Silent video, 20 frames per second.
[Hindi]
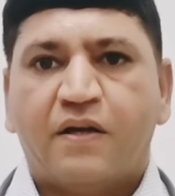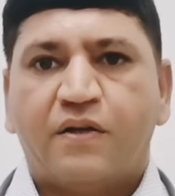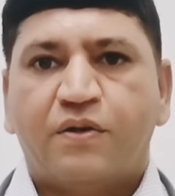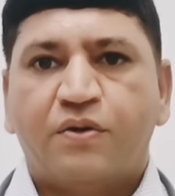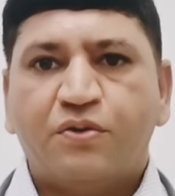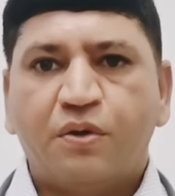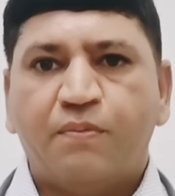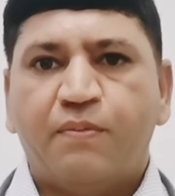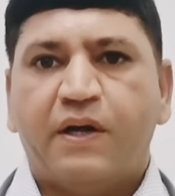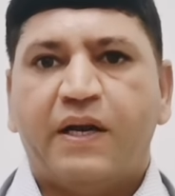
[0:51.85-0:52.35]

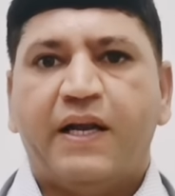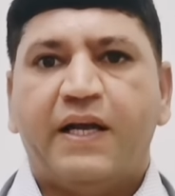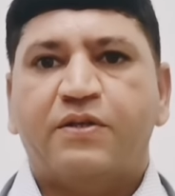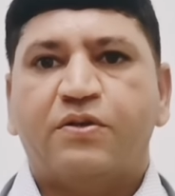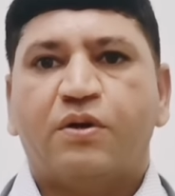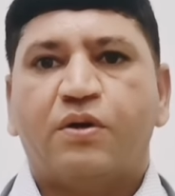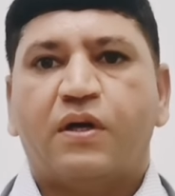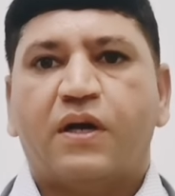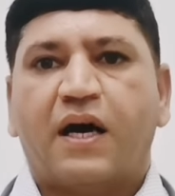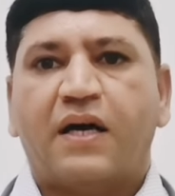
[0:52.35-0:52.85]
दोस्तों मैंने
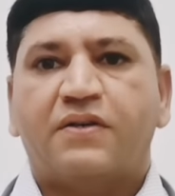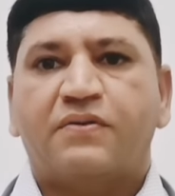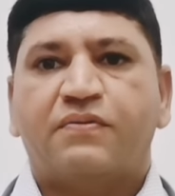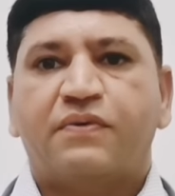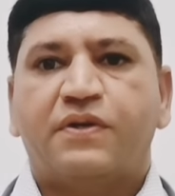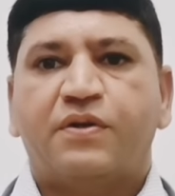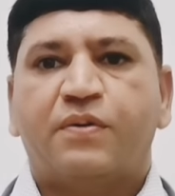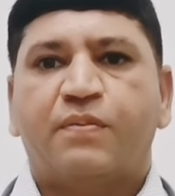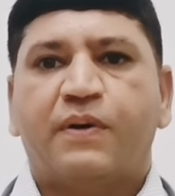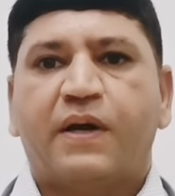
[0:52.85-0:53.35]
जो लास्ट
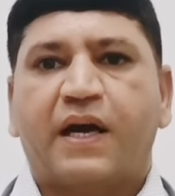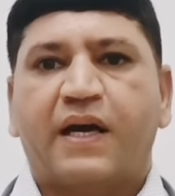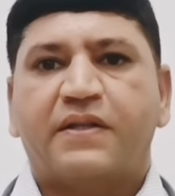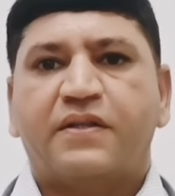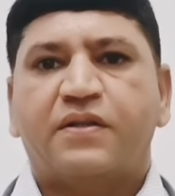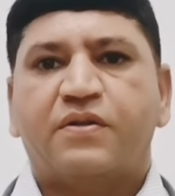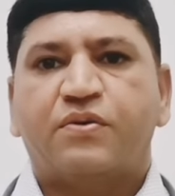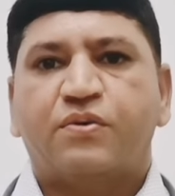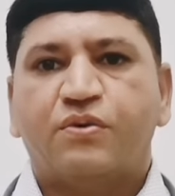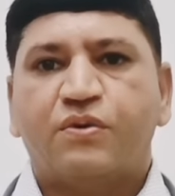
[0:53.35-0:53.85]
वीडियो बनाई
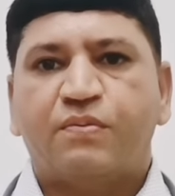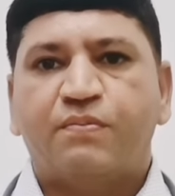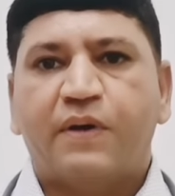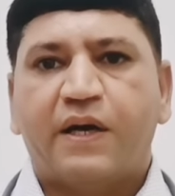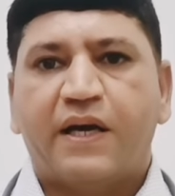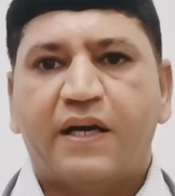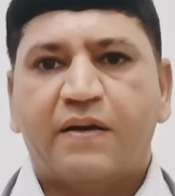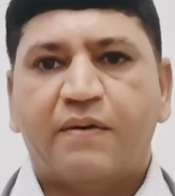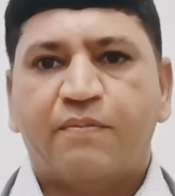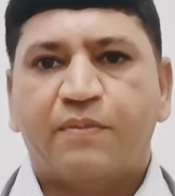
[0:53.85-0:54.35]
थी तो उसमें
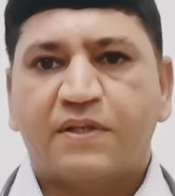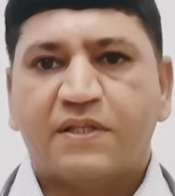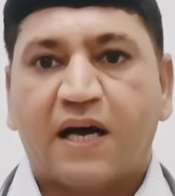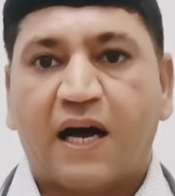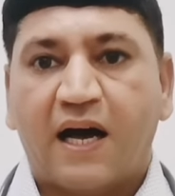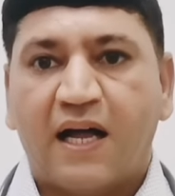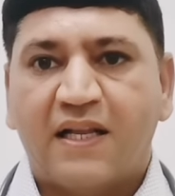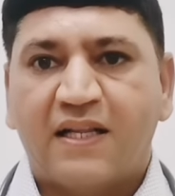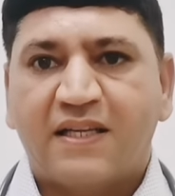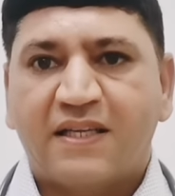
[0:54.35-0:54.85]
एक
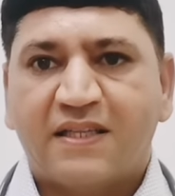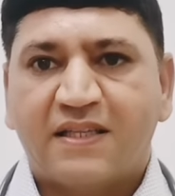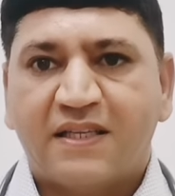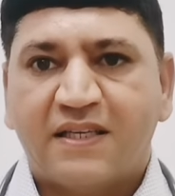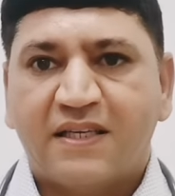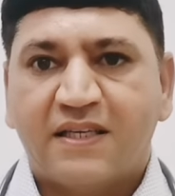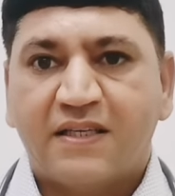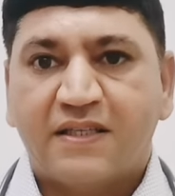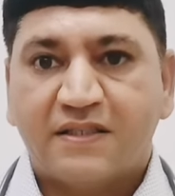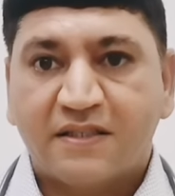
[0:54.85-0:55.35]
मिसाल दी थी